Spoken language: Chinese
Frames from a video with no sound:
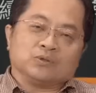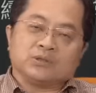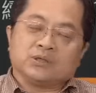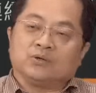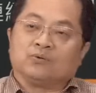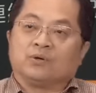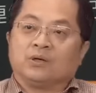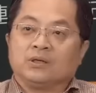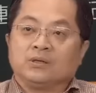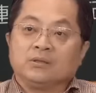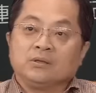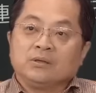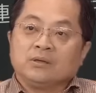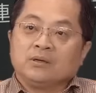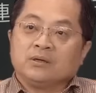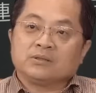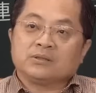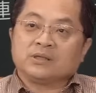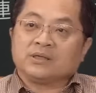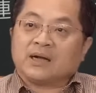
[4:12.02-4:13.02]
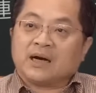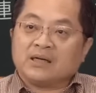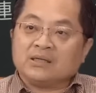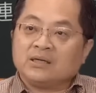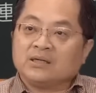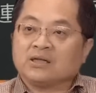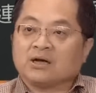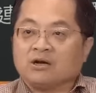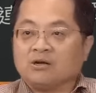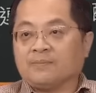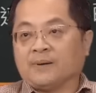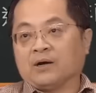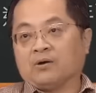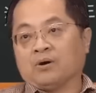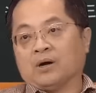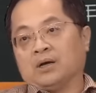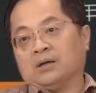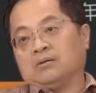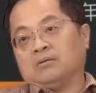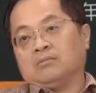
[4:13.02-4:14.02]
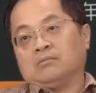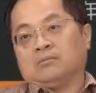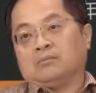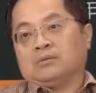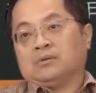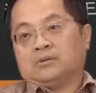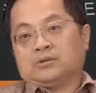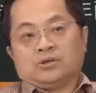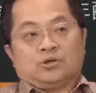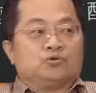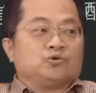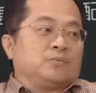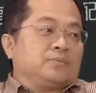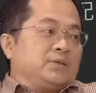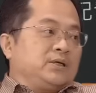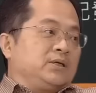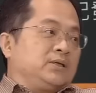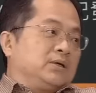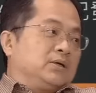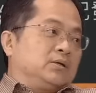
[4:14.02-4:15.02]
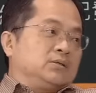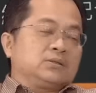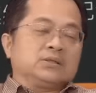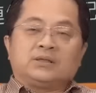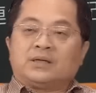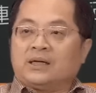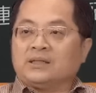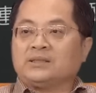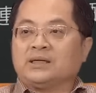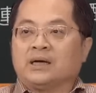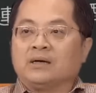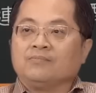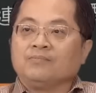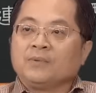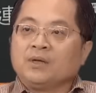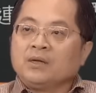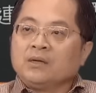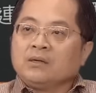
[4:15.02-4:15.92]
为这哪一天到一百块，这都说不定了，这很难讲。那